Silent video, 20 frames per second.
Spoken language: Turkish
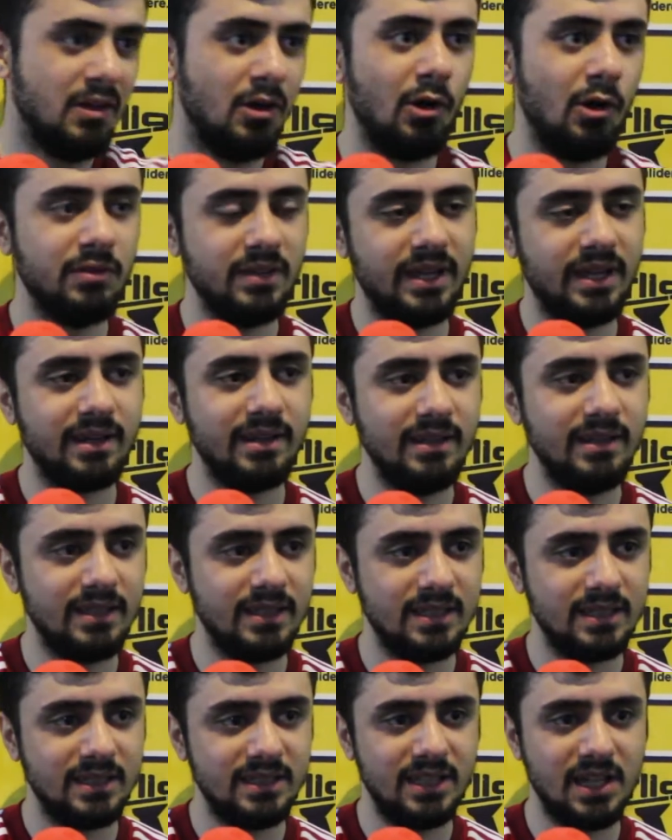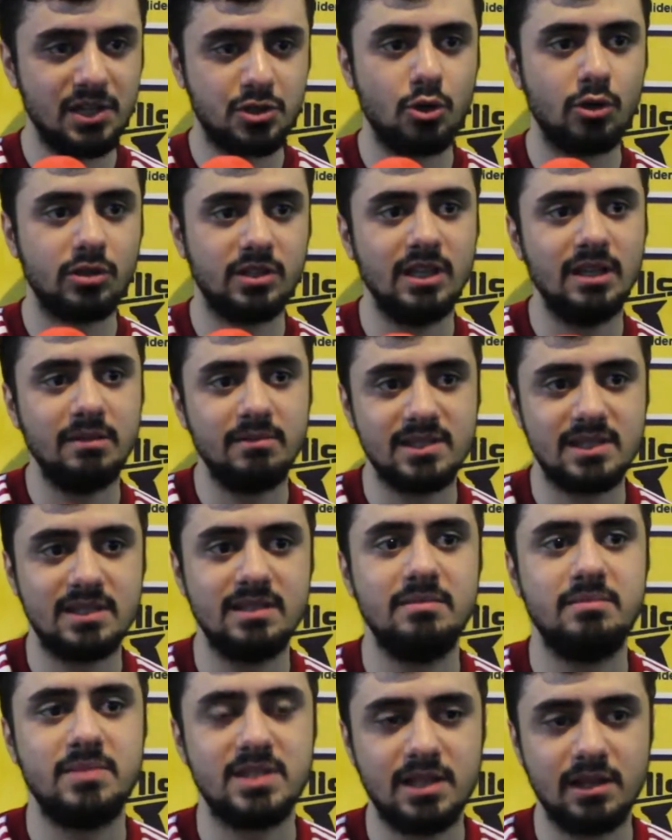onların e, yaş
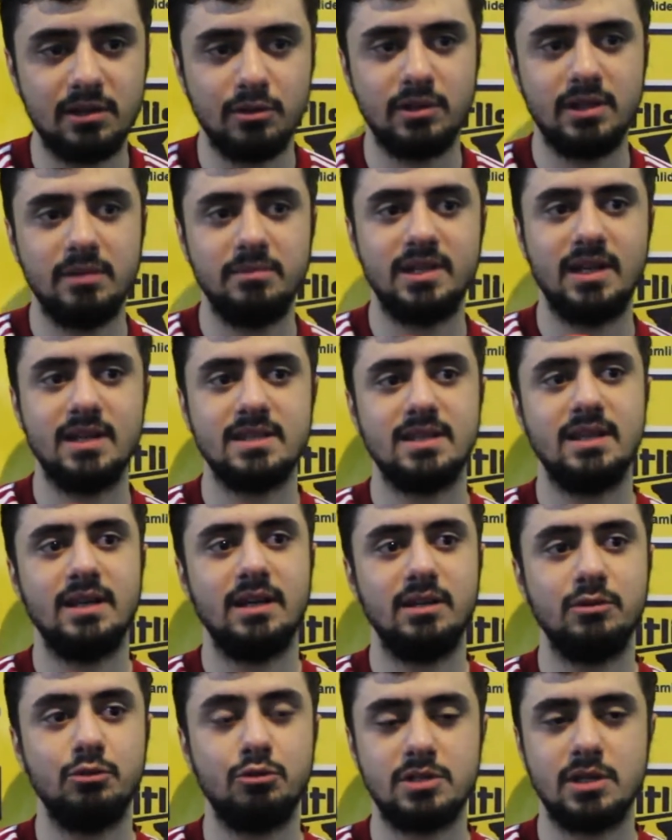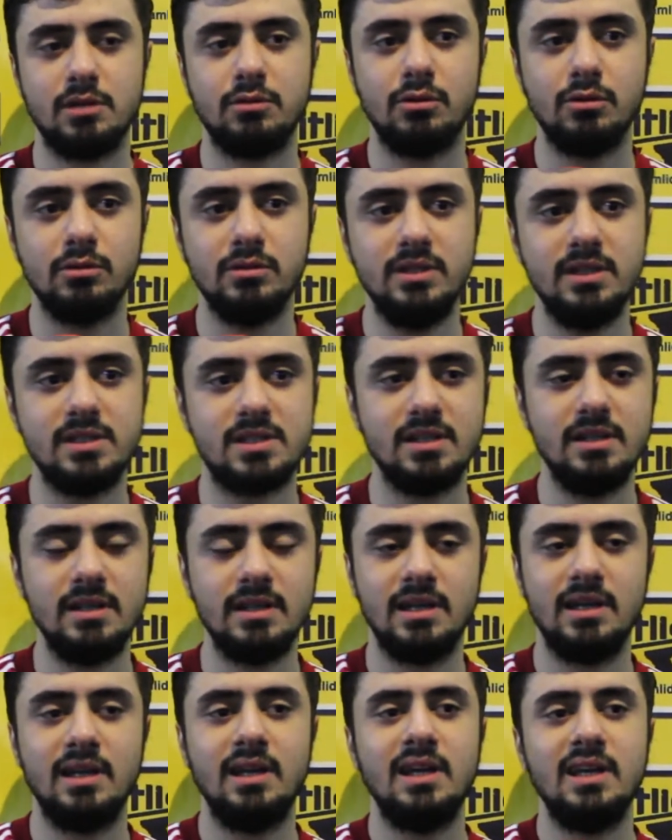ortalaması bize göre biraz daha yüksek olduğu için
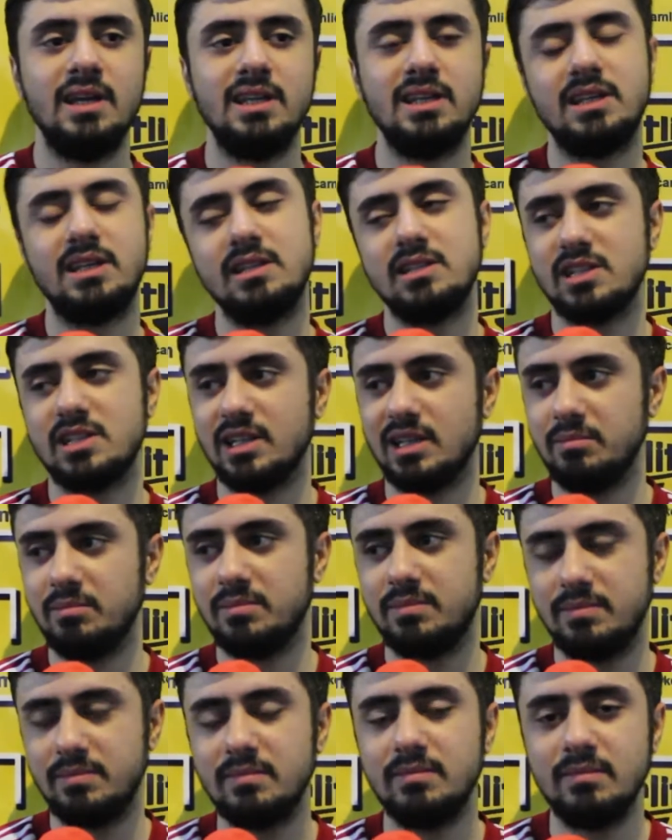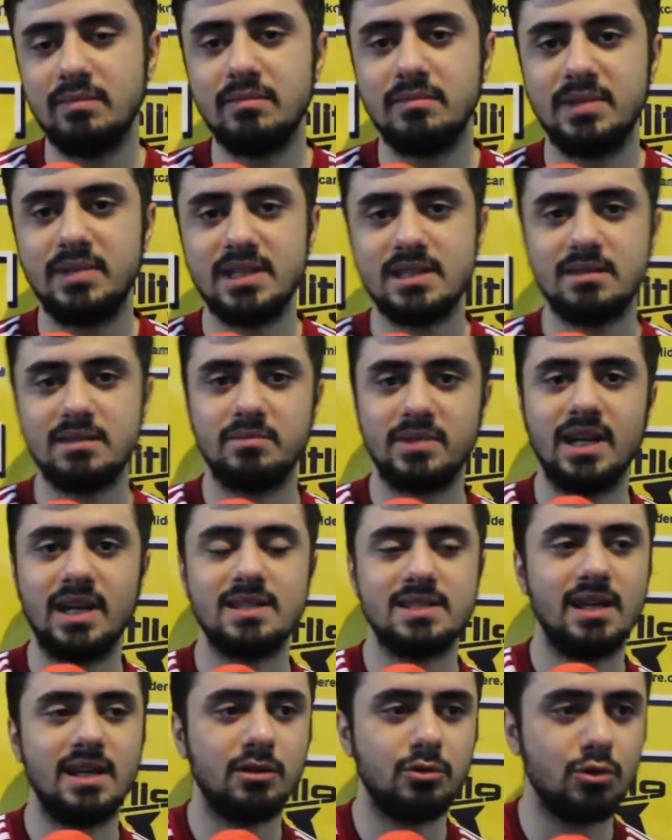ikinci yarı biz
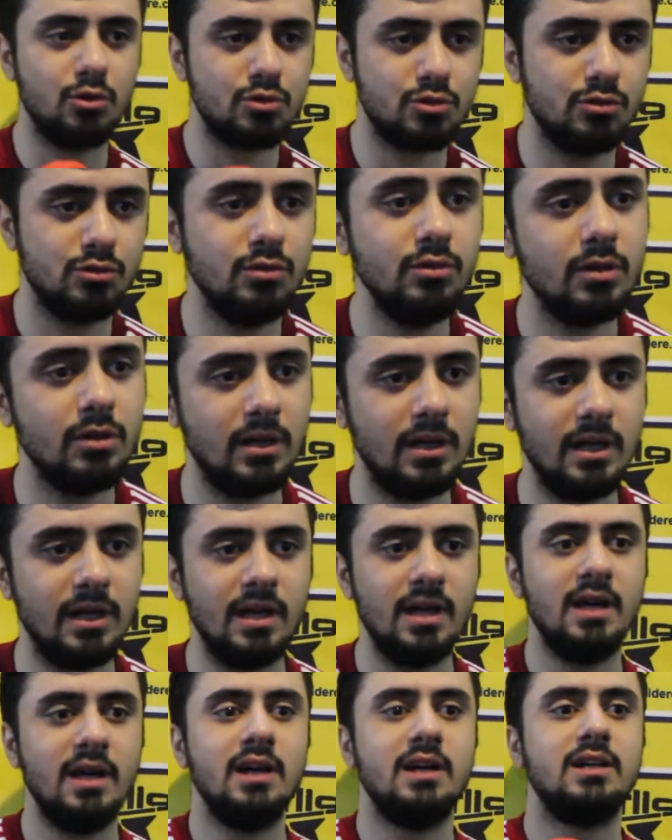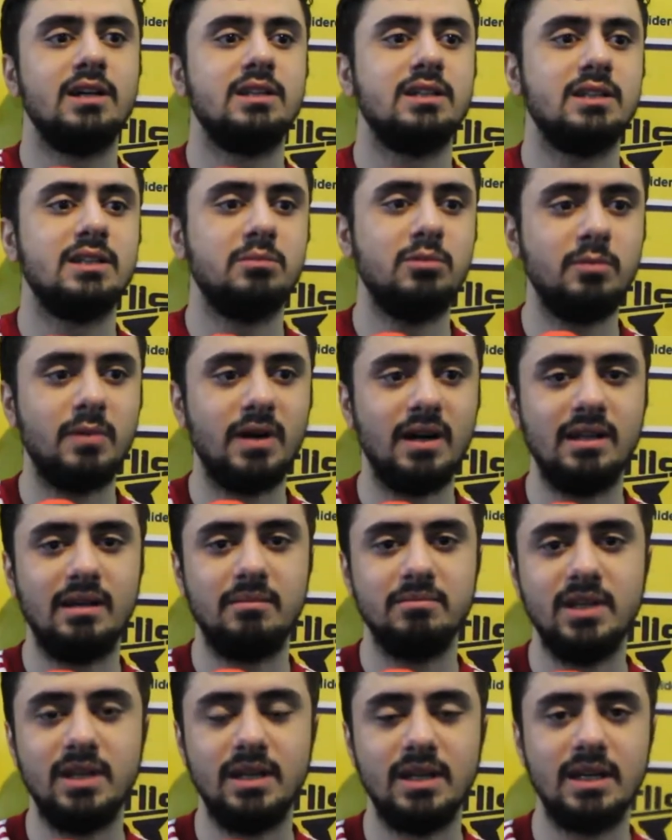biraz daha koştuk. E, bu
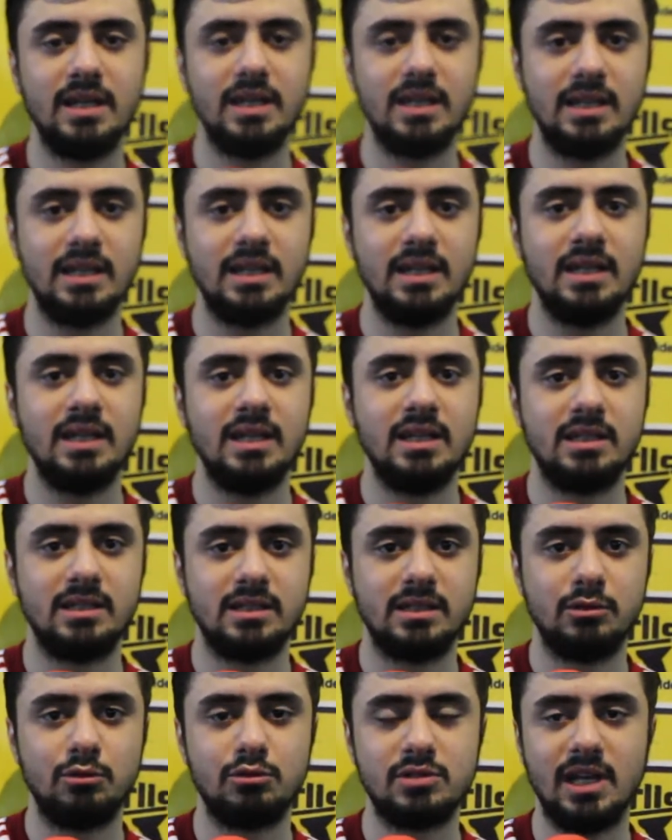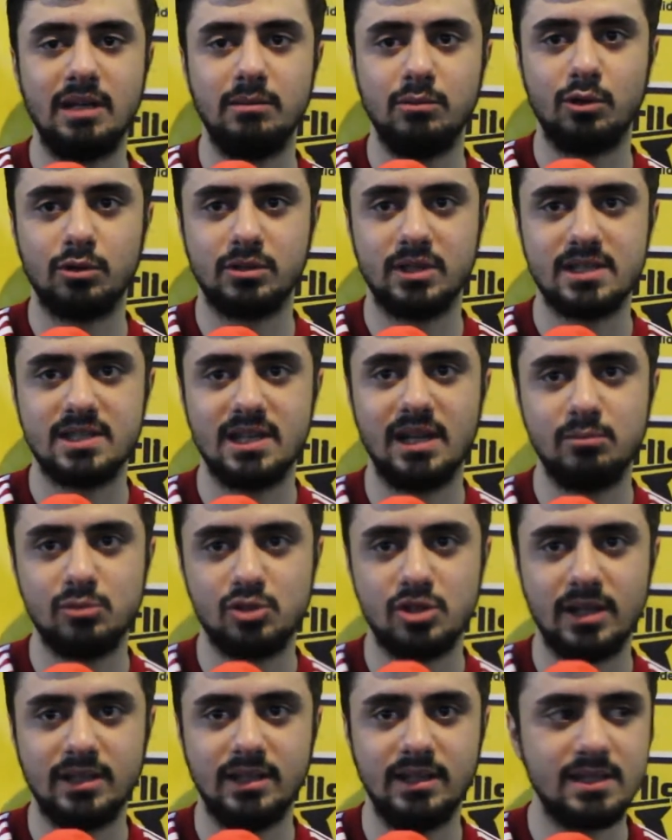bağlamda e, güzel bir orta saha
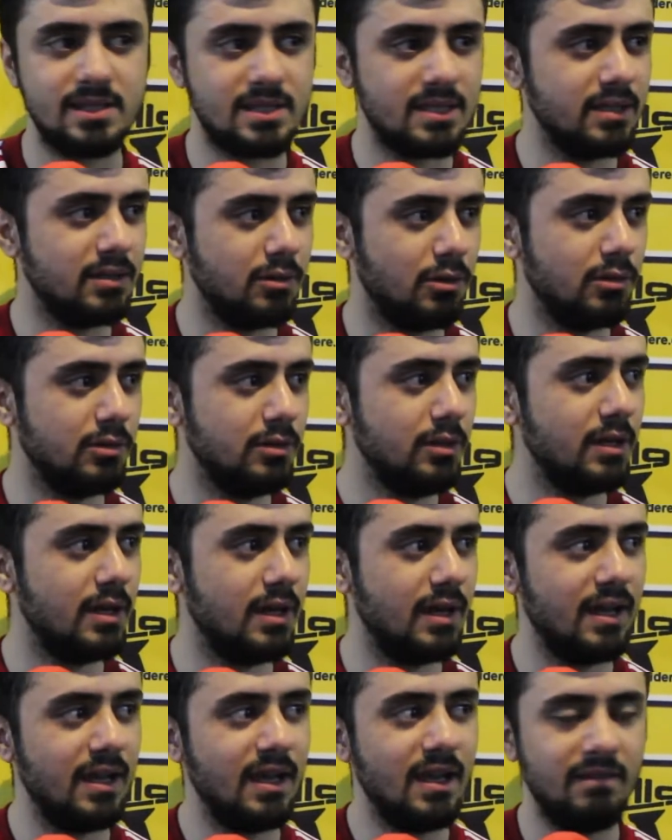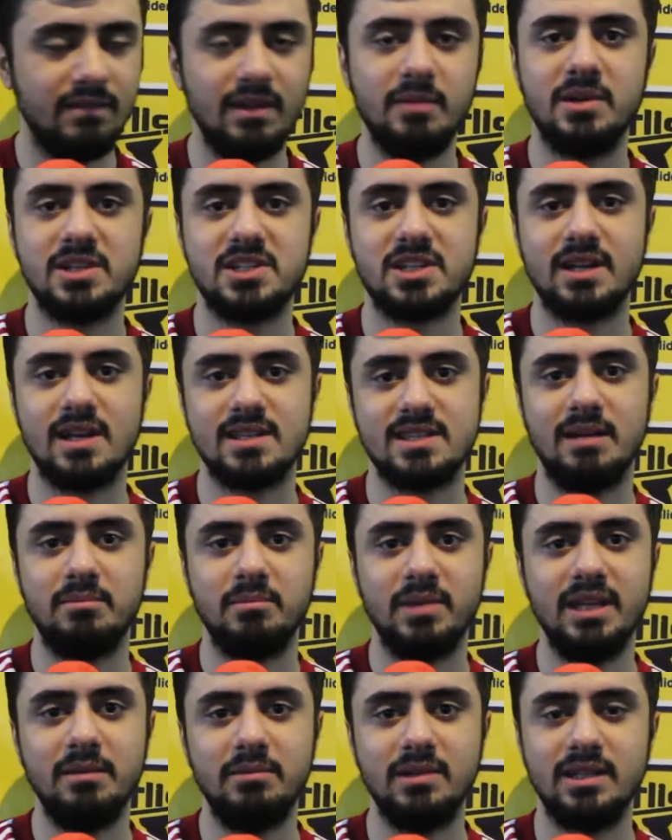mücadelesi oldu ve maçı
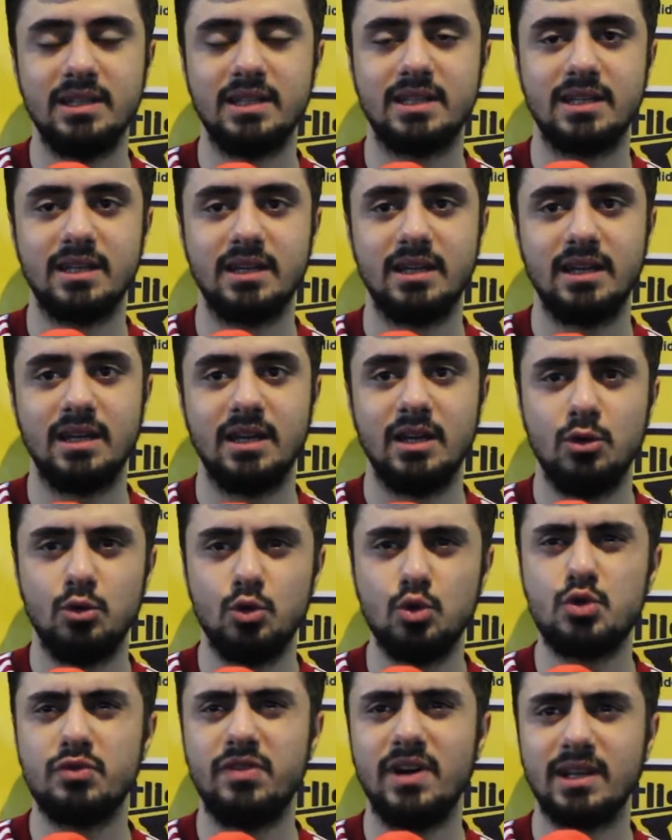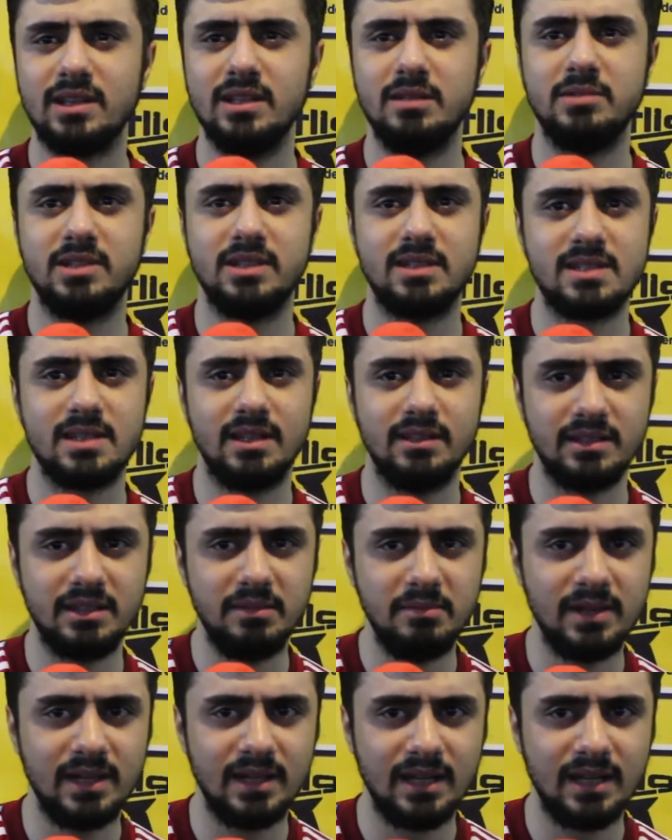kazanmayı bildik. üç farklı bitti sanırım.